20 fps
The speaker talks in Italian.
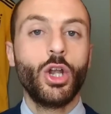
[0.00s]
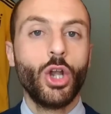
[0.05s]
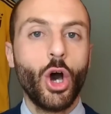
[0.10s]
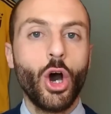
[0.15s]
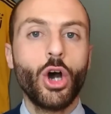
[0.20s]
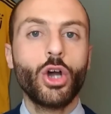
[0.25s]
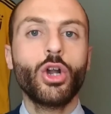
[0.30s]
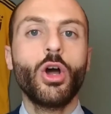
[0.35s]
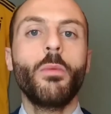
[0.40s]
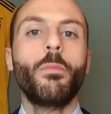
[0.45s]

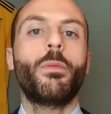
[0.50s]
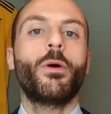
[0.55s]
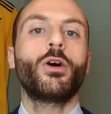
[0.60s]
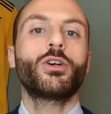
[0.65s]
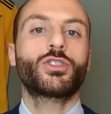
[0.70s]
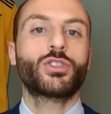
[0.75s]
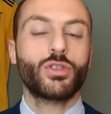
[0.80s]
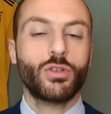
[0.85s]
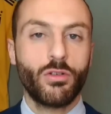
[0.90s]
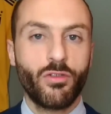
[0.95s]
Loro
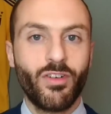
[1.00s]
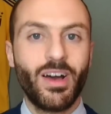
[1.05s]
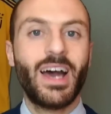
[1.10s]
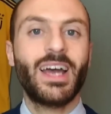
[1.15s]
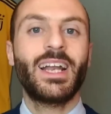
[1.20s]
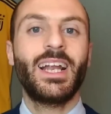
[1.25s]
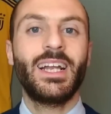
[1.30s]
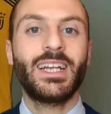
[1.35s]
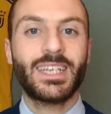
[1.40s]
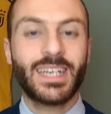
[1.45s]
possono
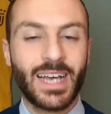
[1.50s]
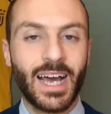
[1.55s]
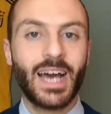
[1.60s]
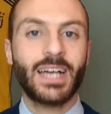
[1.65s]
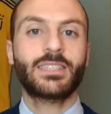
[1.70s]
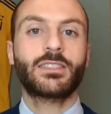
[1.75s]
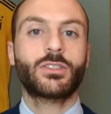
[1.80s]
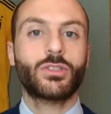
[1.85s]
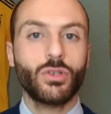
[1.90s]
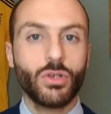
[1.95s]
fare il
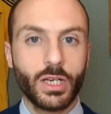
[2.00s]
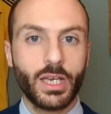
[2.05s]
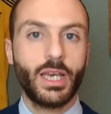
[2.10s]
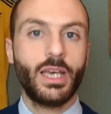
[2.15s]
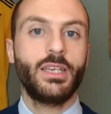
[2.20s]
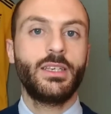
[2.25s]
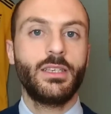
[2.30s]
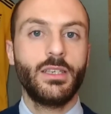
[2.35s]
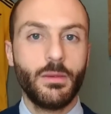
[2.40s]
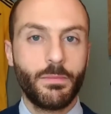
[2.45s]
cazzo che
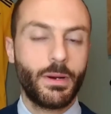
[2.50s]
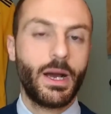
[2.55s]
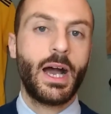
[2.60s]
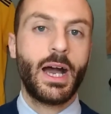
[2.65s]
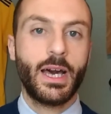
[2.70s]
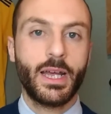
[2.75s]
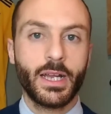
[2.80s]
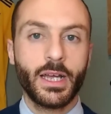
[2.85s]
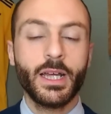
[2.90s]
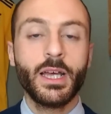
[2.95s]
gli
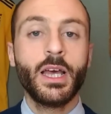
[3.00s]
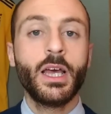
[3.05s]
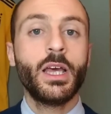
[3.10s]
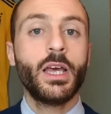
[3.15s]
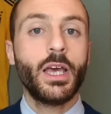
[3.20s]
pare.